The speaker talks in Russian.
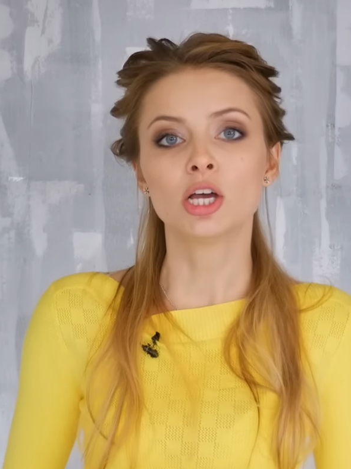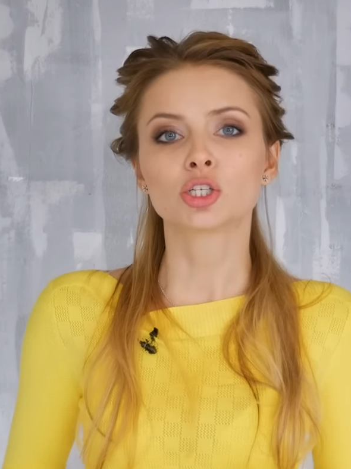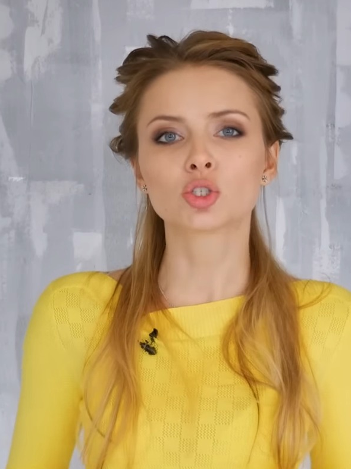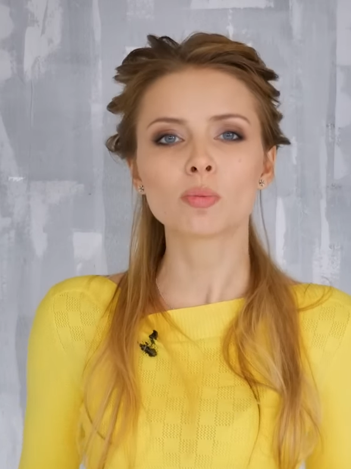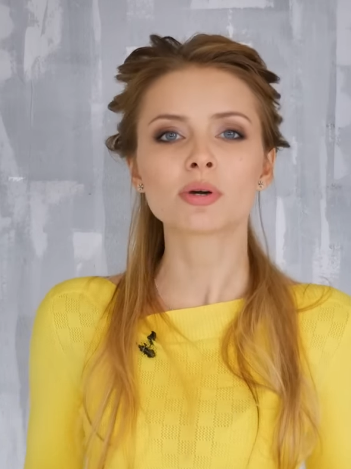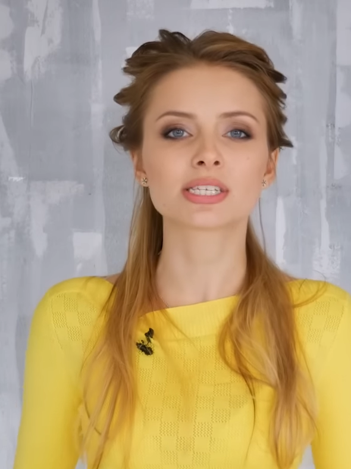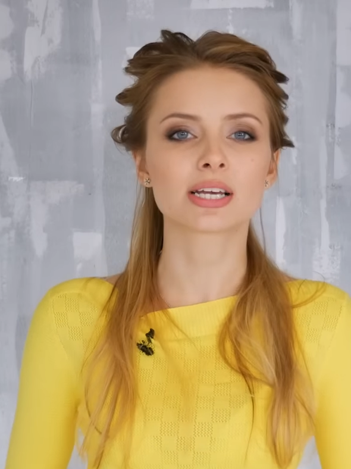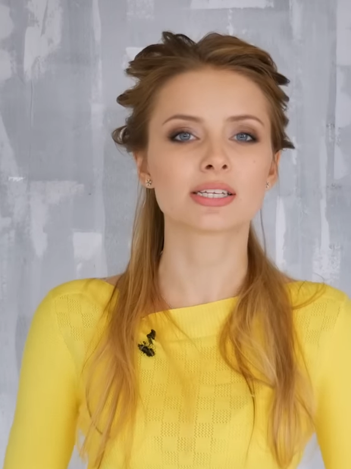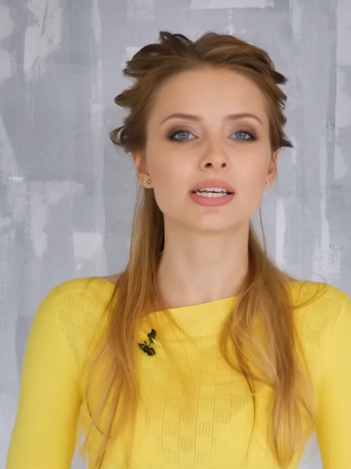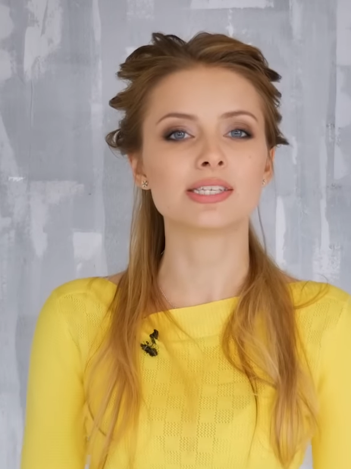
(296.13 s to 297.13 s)
чтобы
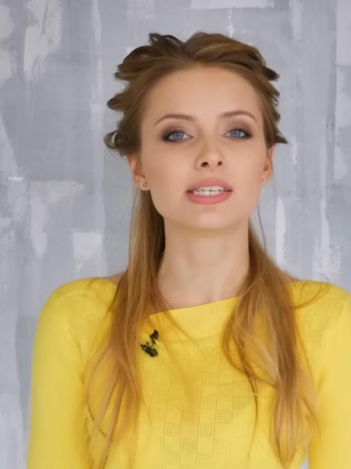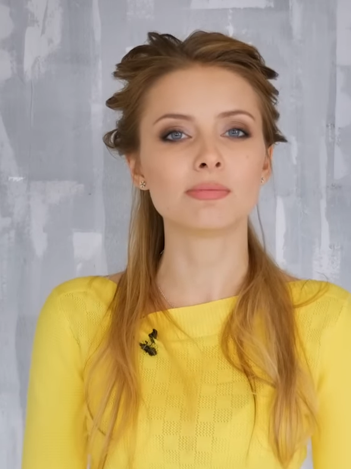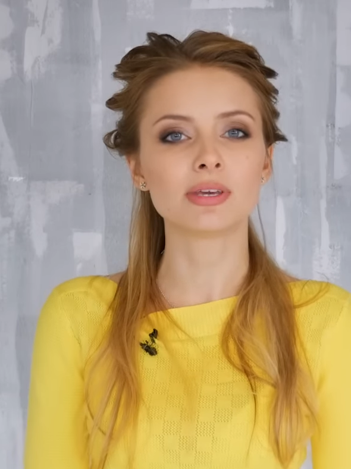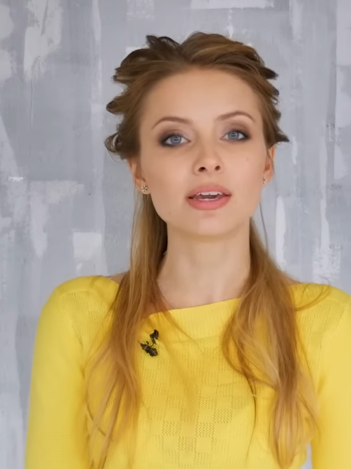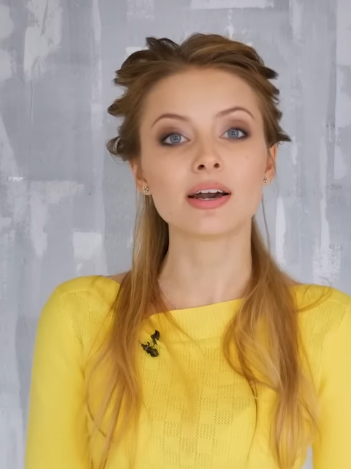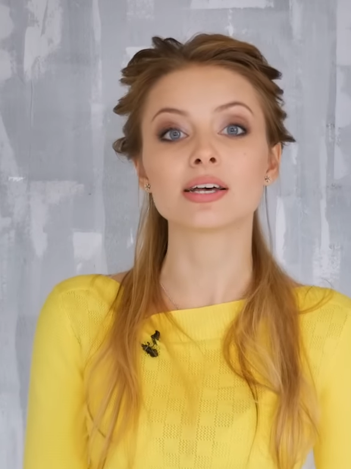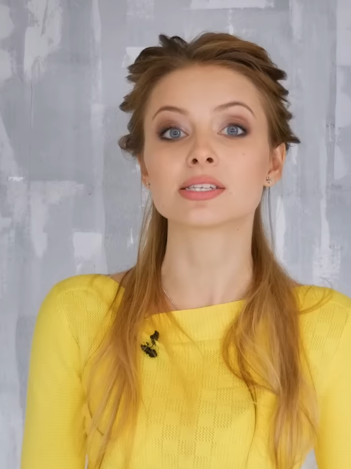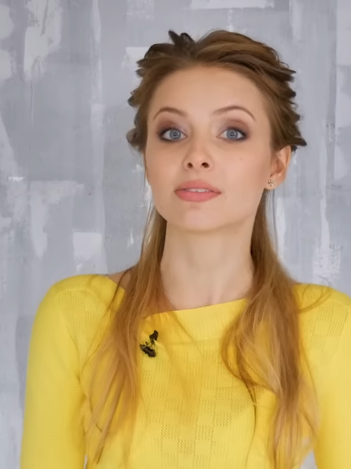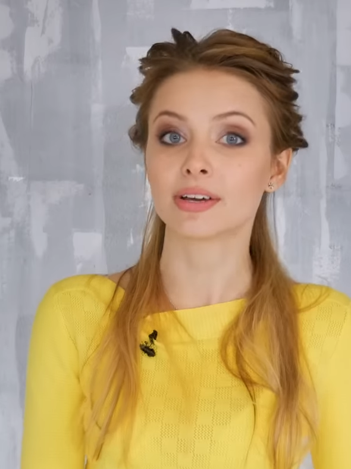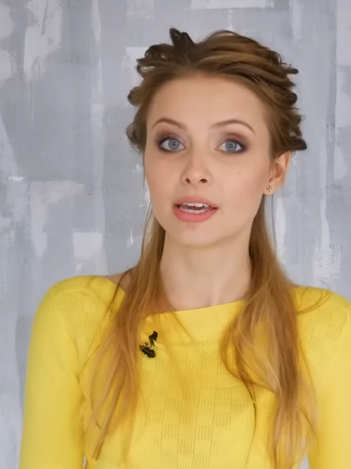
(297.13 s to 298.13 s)
рассказать семье о
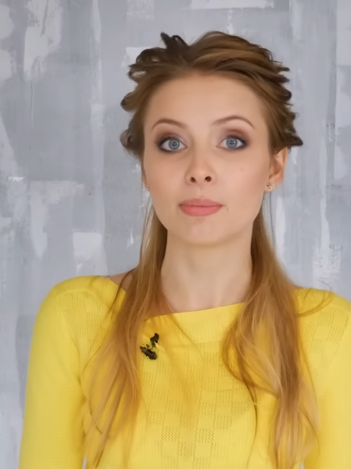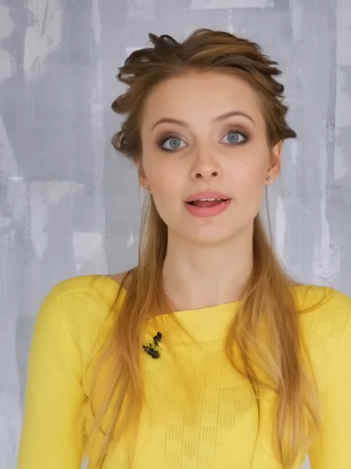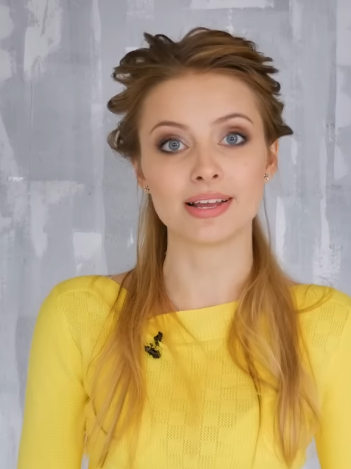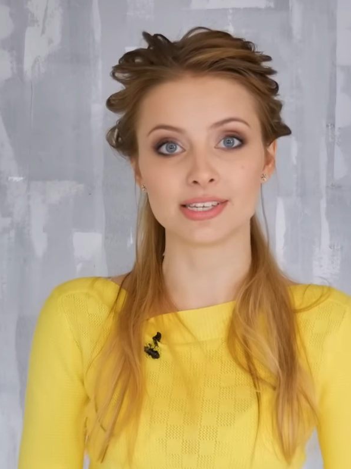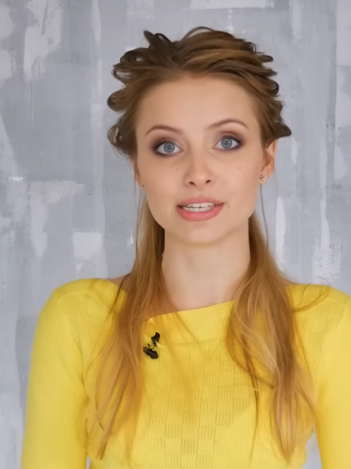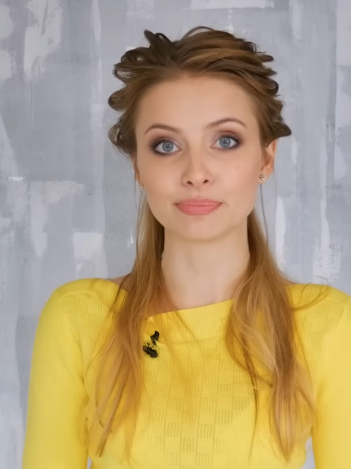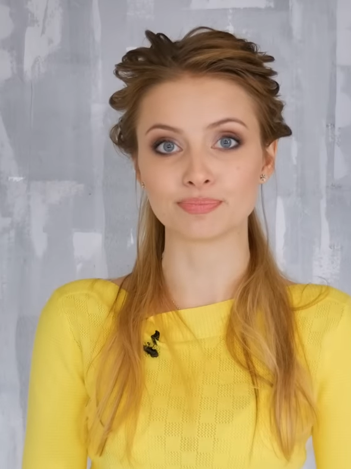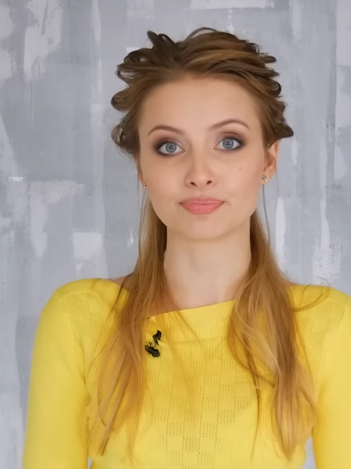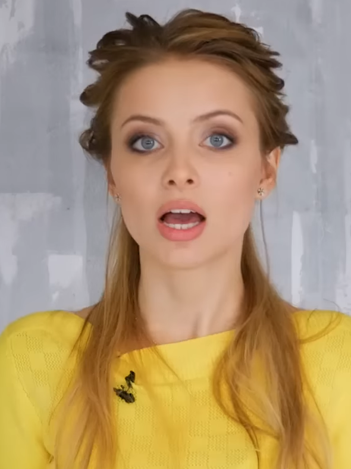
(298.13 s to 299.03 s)
своей болезни.